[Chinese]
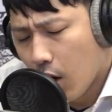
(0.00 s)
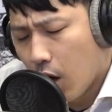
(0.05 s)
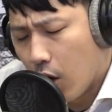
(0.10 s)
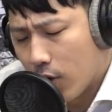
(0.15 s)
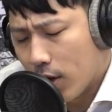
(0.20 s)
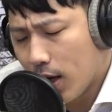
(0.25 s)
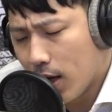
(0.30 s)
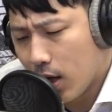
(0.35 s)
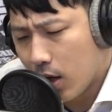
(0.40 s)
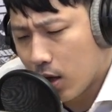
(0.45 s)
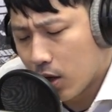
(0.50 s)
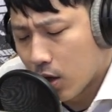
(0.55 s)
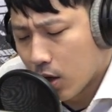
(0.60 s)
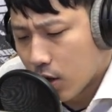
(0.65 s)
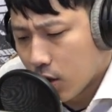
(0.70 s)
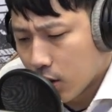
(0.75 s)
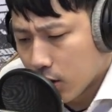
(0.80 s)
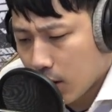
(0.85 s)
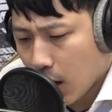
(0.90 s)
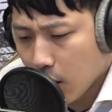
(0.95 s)
好，那
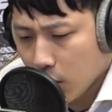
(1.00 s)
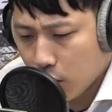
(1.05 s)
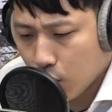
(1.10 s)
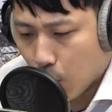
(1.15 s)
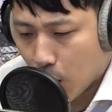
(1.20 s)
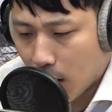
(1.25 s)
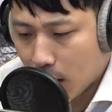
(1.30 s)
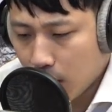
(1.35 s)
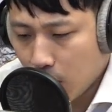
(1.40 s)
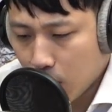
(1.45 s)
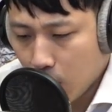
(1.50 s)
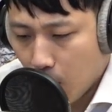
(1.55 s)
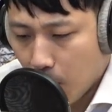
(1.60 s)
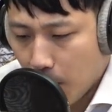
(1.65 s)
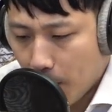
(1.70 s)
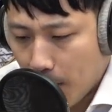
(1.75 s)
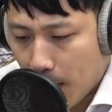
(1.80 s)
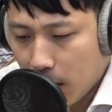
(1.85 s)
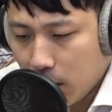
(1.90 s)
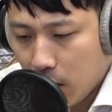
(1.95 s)
当时我看到
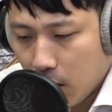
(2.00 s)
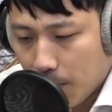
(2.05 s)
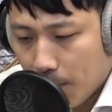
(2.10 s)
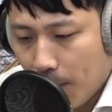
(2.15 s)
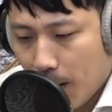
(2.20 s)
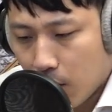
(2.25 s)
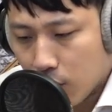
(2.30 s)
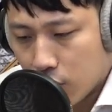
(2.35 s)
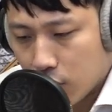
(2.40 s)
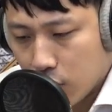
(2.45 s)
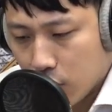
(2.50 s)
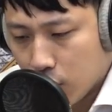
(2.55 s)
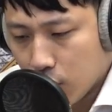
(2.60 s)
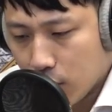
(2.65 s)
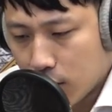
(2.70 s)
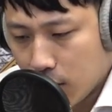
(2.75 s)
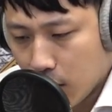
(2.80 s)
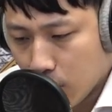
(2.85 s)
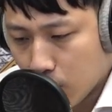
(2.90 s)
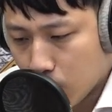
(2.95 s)
有媒体报纸
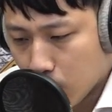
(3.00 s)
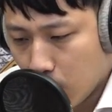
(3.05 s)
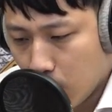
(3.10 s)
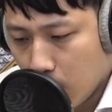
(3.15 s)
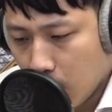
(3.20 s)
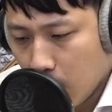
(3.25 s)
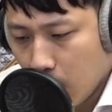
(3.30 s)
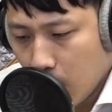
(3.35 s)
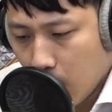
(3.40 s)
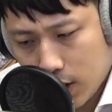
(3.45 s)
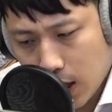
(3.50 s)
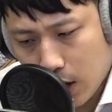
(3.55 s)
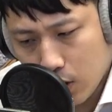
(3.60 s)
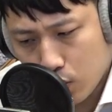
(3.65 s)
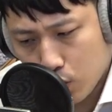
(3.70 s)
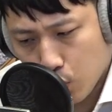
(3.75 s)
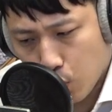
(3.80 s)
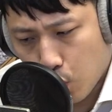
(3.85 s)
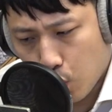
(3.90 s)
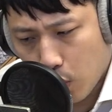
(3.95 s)
就写说，家
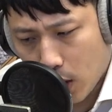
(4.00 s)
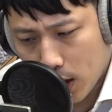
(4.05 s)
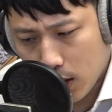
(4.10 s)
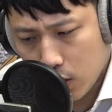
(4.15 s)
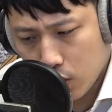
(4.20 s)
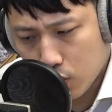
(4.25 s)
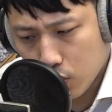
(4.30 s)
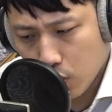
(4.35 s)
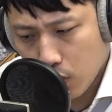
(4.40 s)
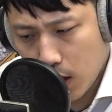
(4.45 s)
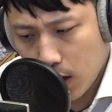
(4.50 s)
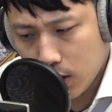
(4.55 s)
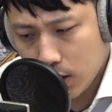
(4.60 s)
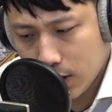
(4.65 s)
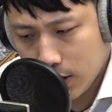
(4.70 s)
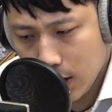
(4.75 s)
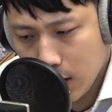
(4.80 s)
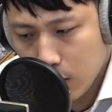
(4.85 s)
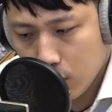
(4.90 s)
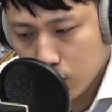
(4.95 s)
属怀疑说，哎，
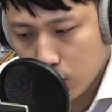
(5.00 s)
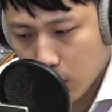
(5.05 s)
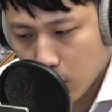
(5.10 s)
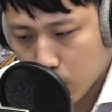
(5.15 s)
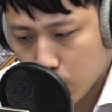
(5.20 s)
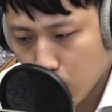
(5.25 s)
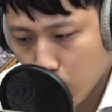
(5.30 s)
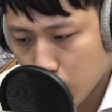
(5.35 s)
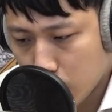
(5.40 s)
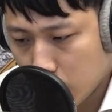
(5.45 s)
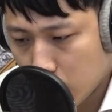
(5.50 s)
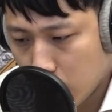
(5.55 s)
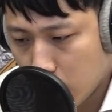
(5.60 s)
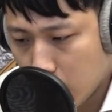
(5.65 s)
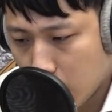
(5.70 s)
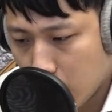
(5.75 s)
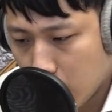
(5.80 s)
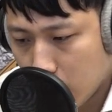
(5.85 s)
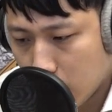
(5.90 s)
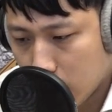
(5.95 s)
计数术
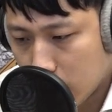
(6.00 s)
是。